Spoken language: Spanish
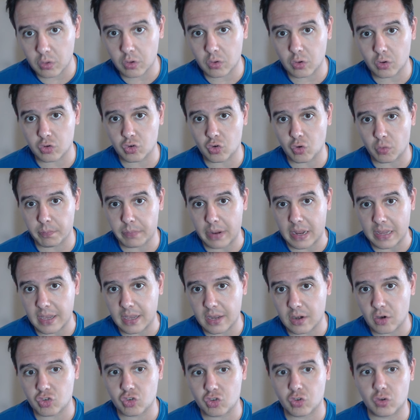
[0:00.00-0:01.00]
los
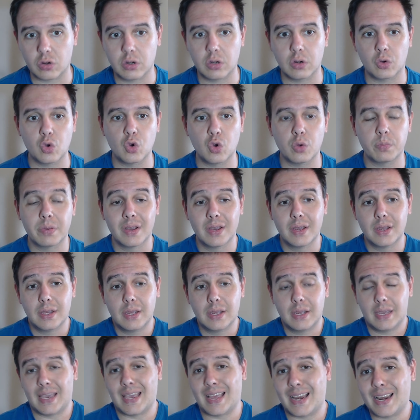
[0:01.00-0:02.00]
compañeros, con el club,
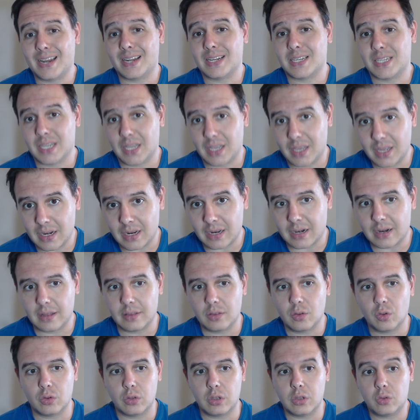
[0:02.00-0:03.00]
querer seguir
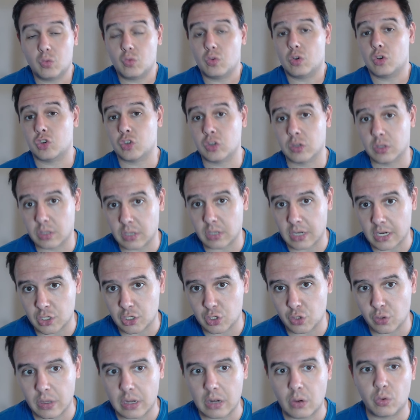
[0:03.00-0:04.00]
ganando títulos tras
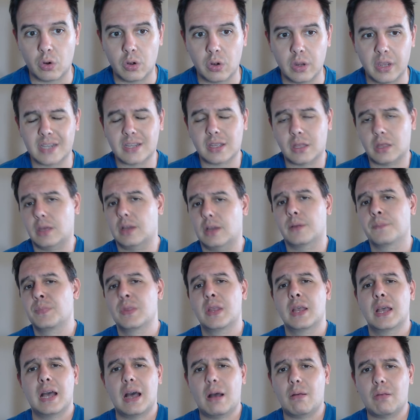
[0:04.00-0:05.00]
lo de la Euroliga, es decir,
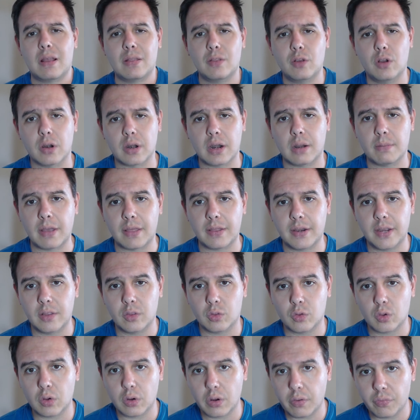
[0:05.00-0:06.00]
hablando del Real Madrid en
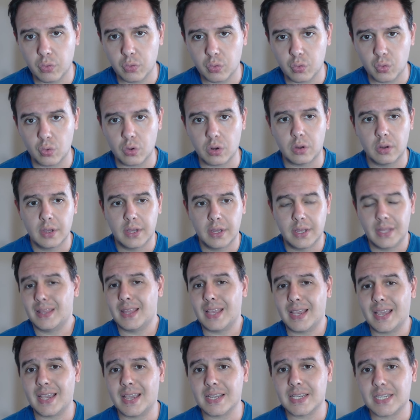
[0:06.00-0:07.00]
tono futuro
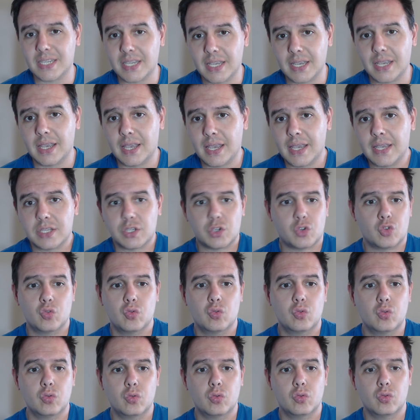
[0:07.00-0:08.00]
de que ese es
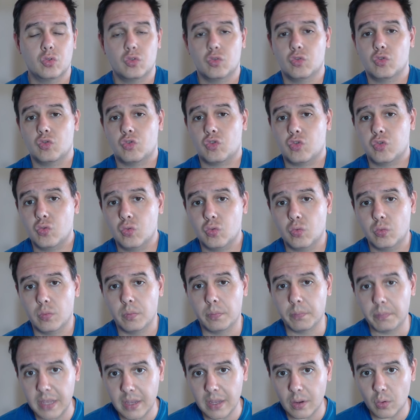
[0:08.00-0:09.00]
su, su
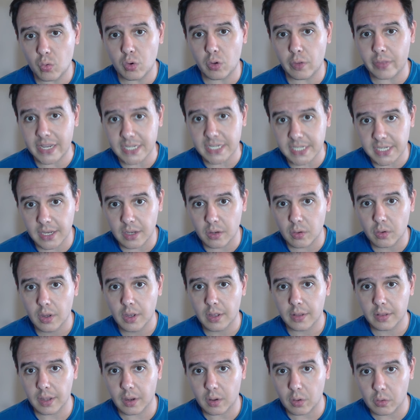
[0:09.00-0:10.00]
vínculo, deseo
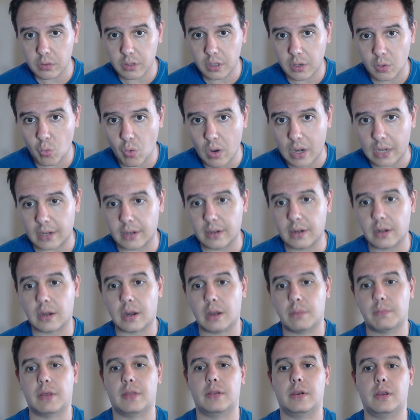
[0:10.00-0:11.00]
de continuar en el
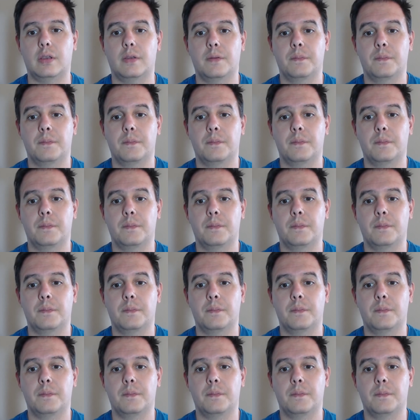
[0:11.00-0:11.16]
Real Madrid.